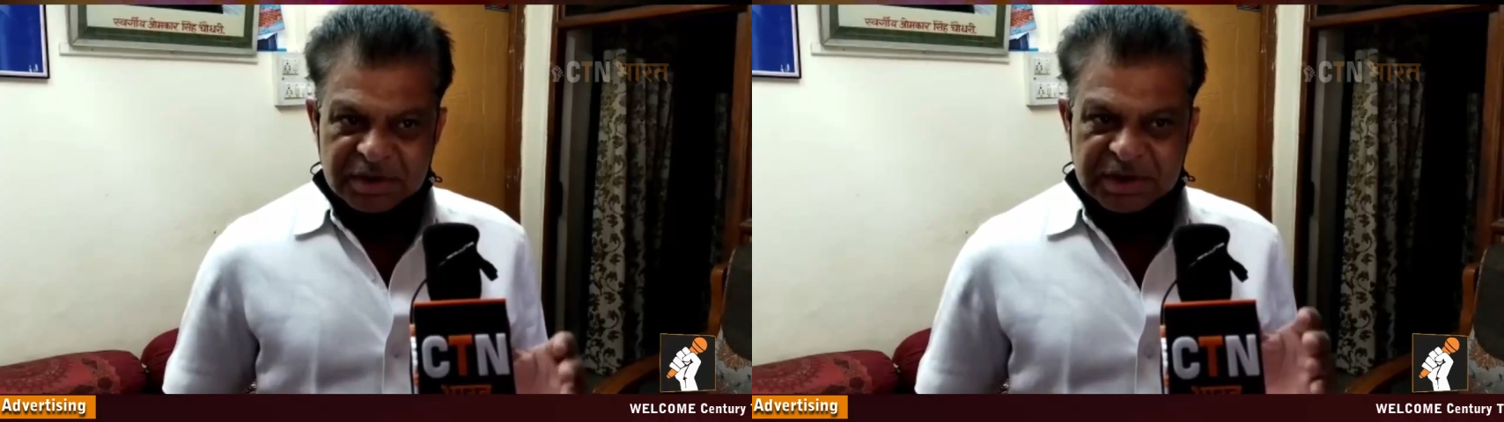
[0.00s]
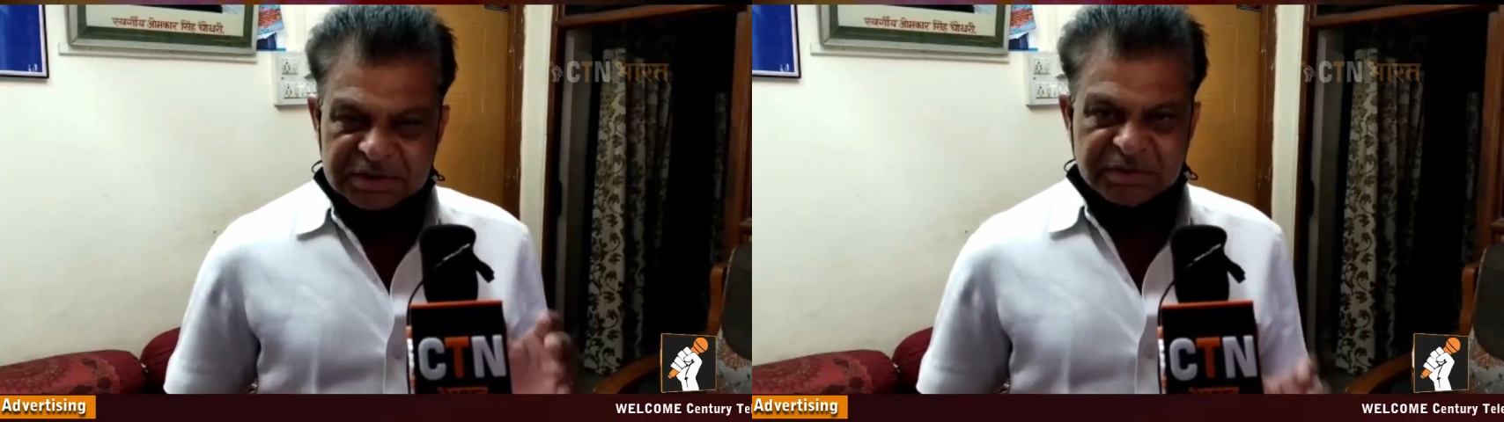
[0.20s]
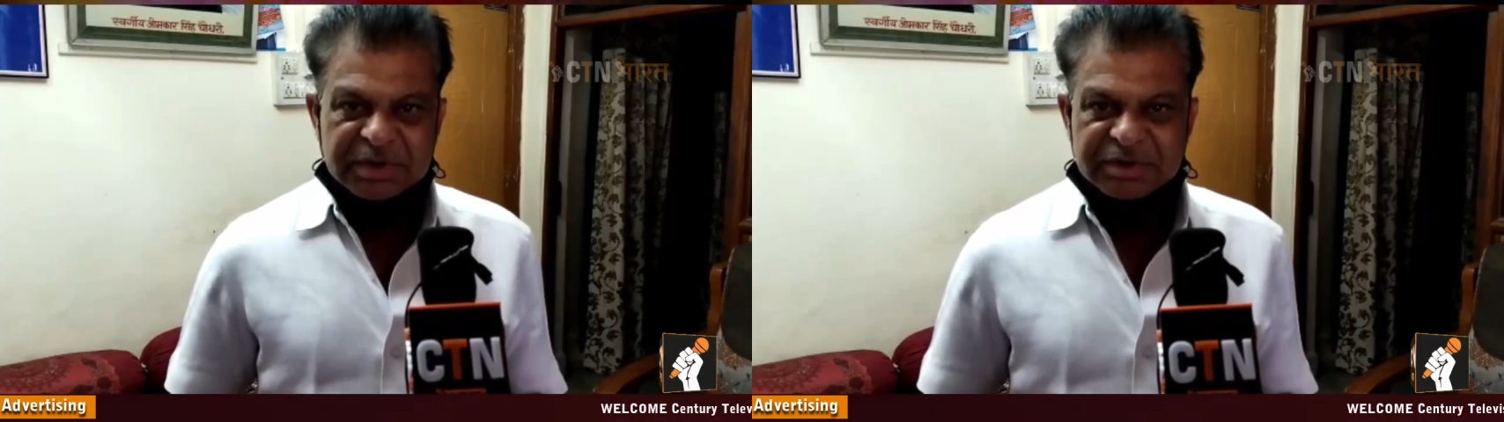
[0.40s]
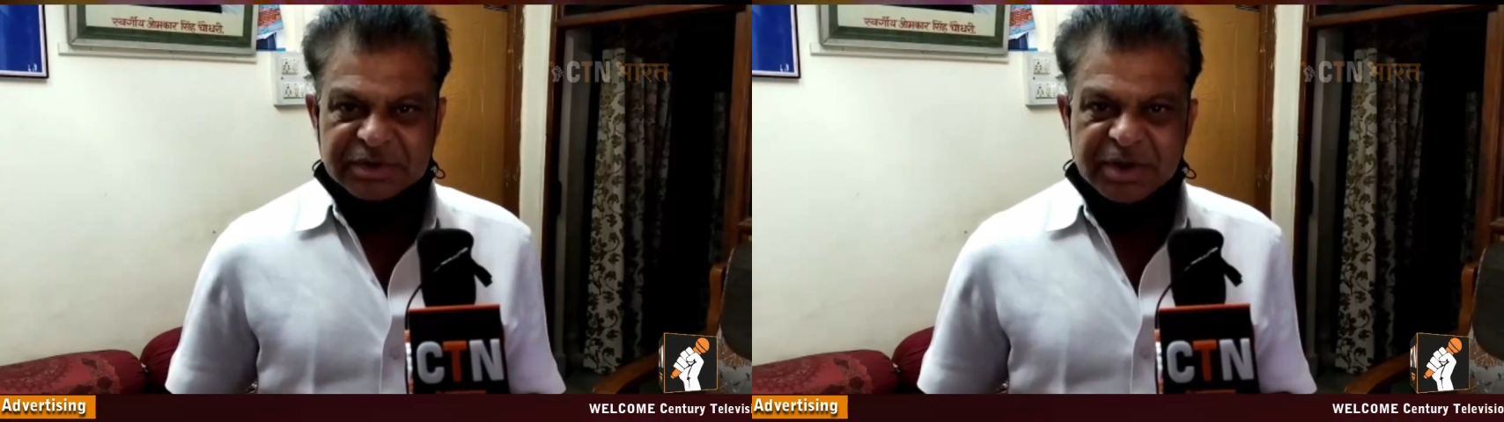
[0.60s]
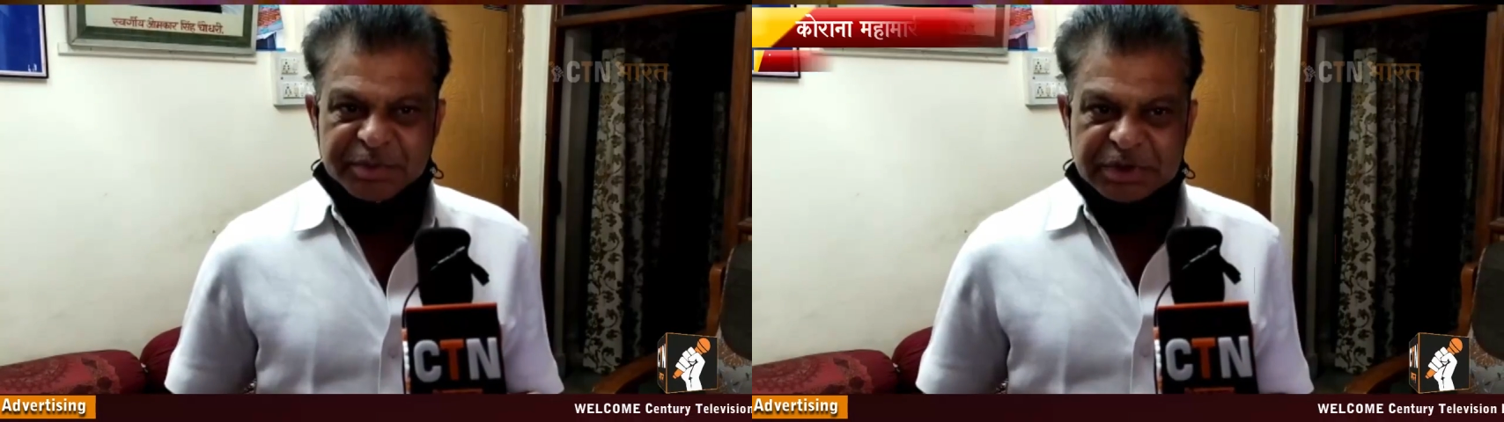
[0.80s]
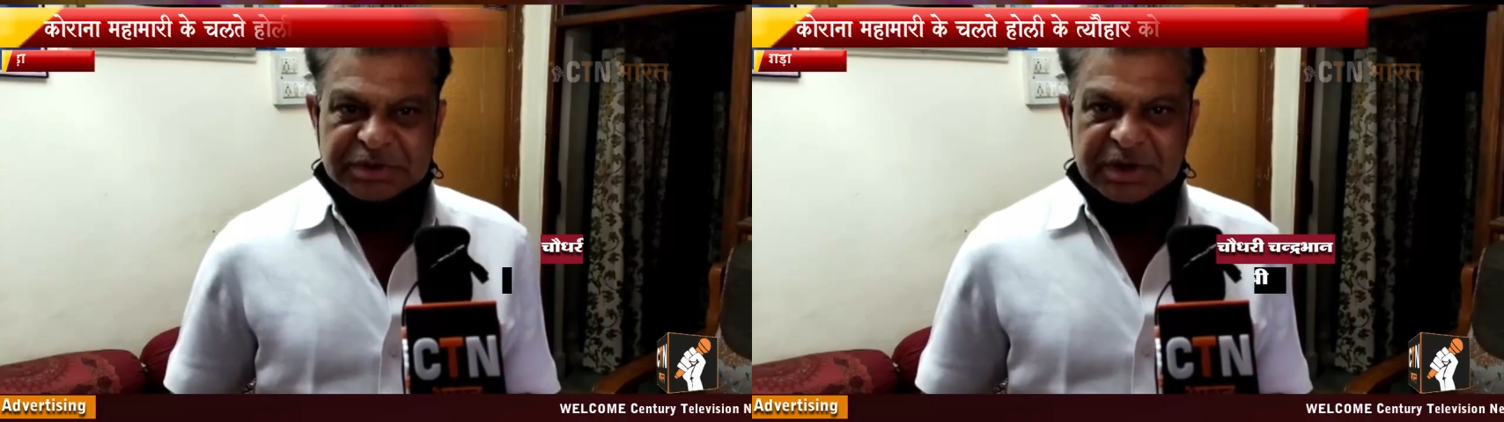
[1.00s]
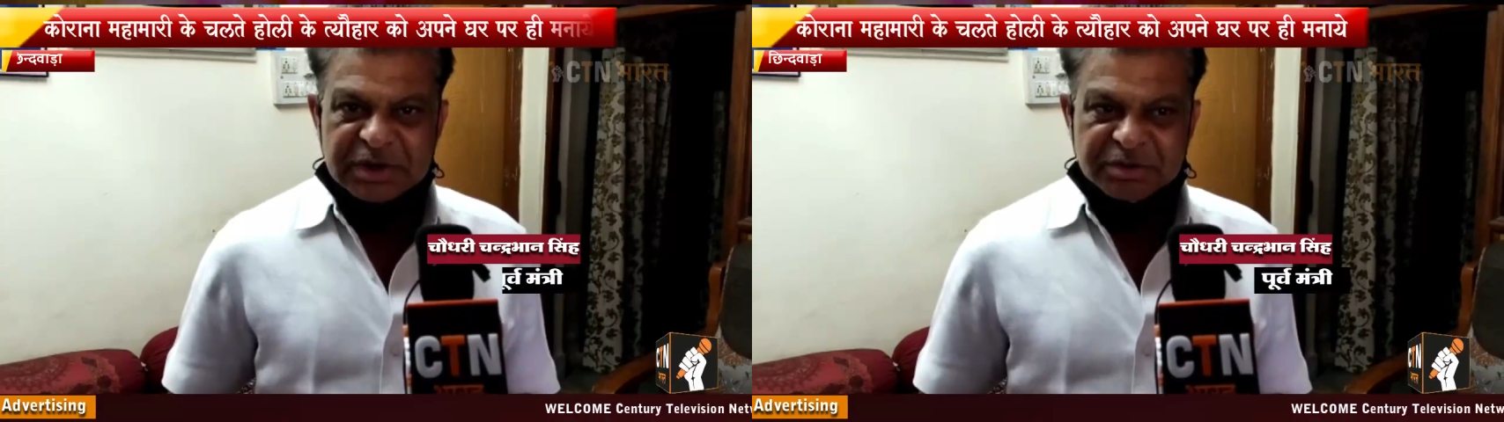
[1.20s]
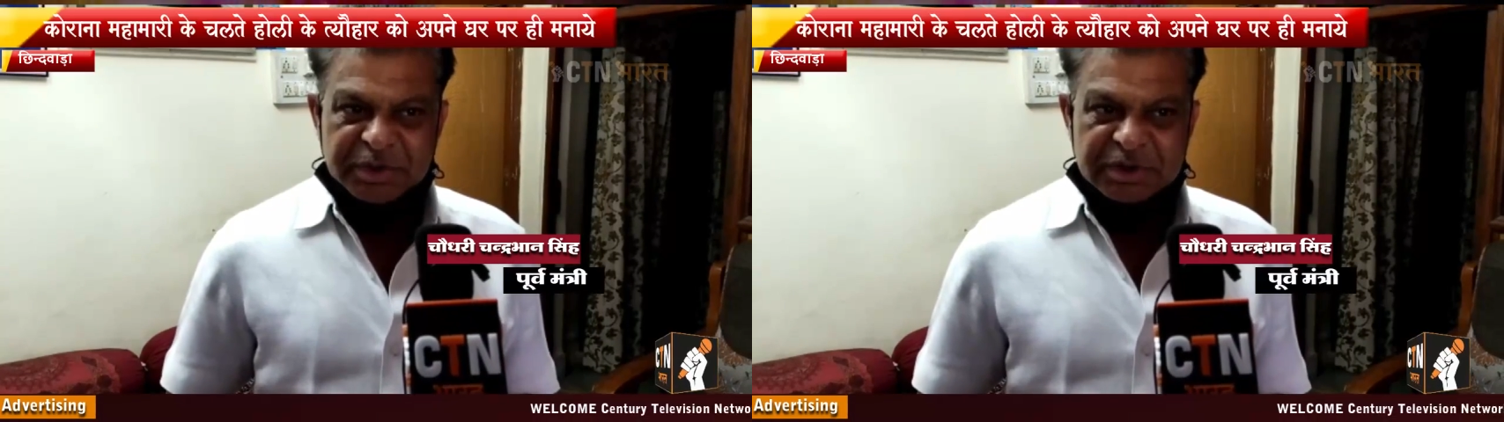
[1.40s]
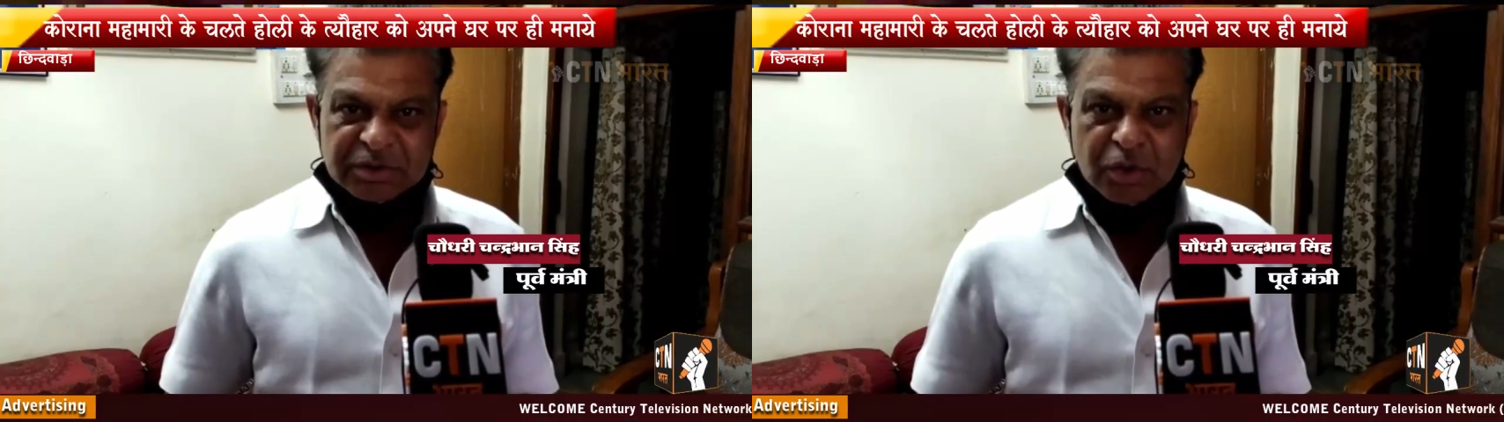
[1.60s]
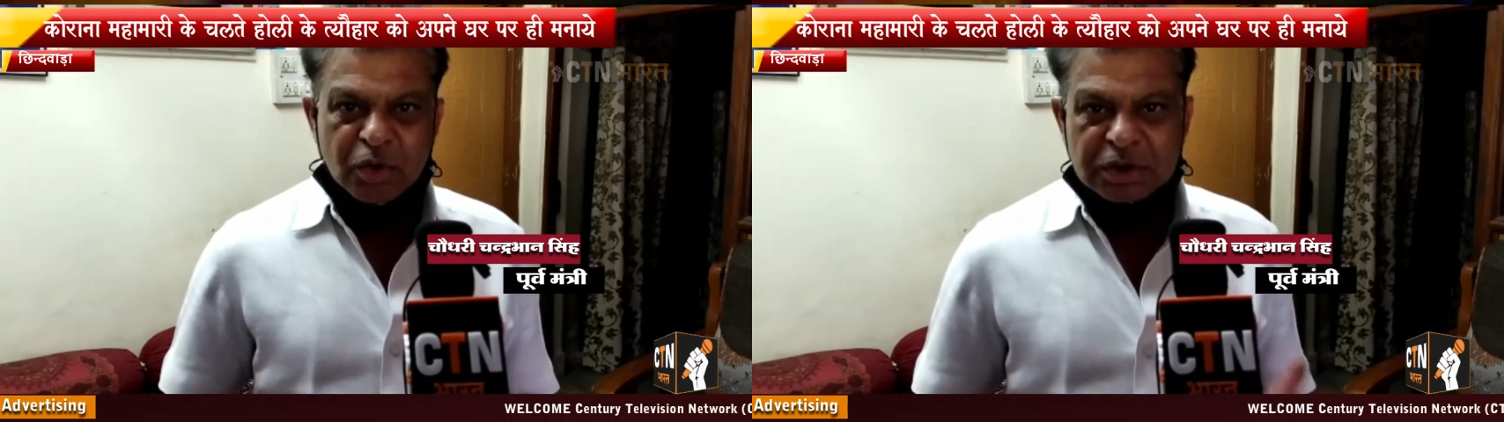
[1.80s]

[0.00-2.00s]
गत वर्ष की अपेक्षा इस वर्ष